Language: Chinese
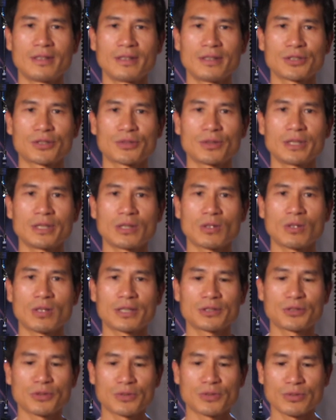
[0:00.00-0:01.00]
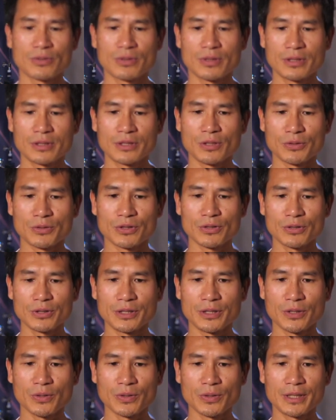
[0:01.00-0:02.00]
所以的话就说有时候
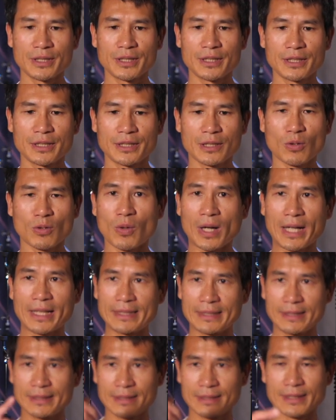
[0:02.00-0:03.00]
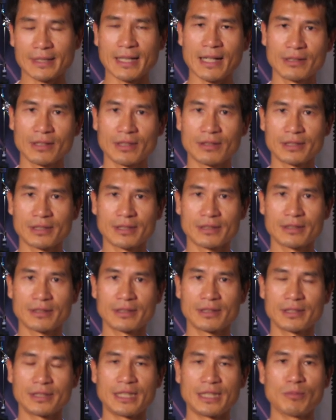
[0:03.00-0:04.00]
你会怀疑，你看到这
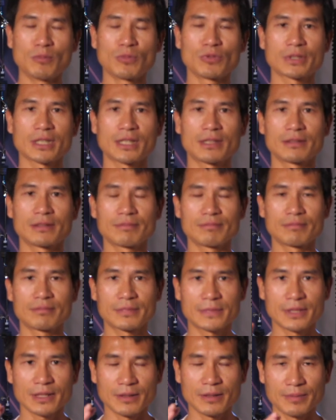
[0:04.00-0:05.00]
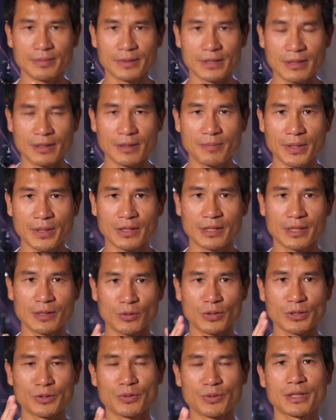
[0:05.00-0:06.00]
个荧幕上这个整个表演，你
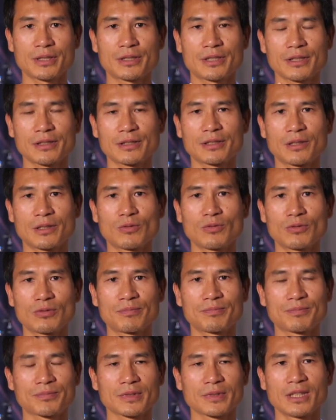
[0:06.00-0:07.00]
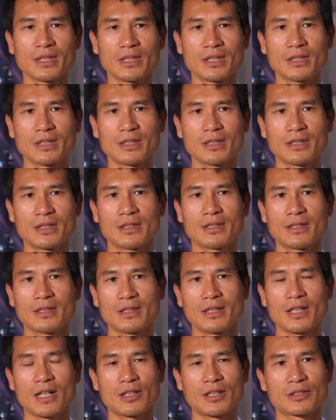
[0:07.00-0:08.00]
会觉得这个人物
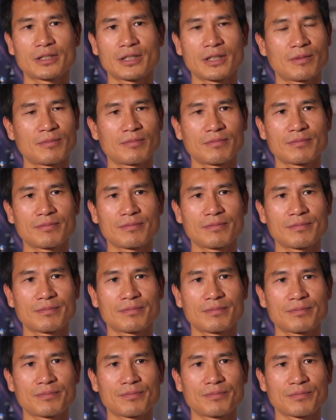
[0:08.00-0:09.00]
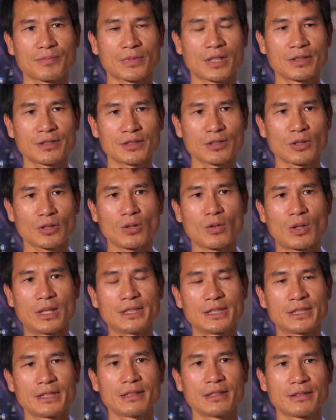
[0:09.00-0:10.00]
好像跟这个
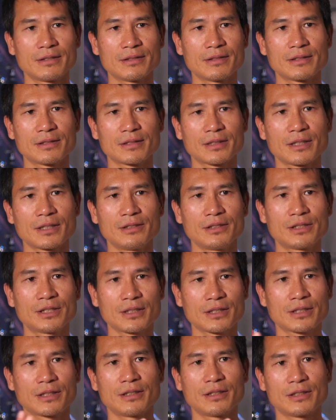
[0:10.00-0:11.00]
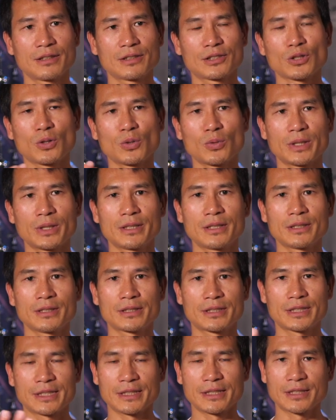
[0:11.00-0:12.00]
环境跟这个周围的
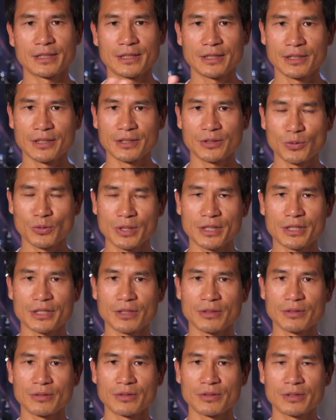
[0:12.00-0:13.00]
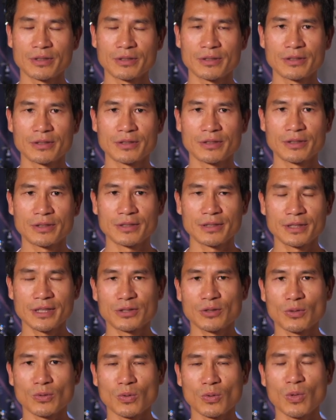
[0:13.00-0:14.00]
几个对手那
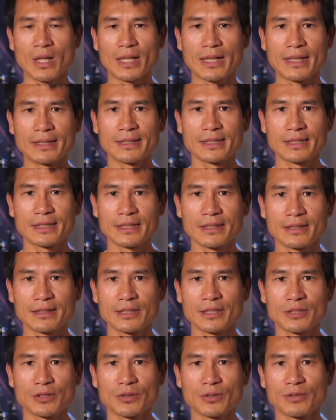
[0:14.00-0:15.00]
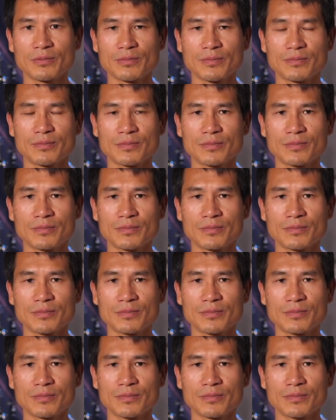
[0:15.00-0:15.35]
种关联性，这种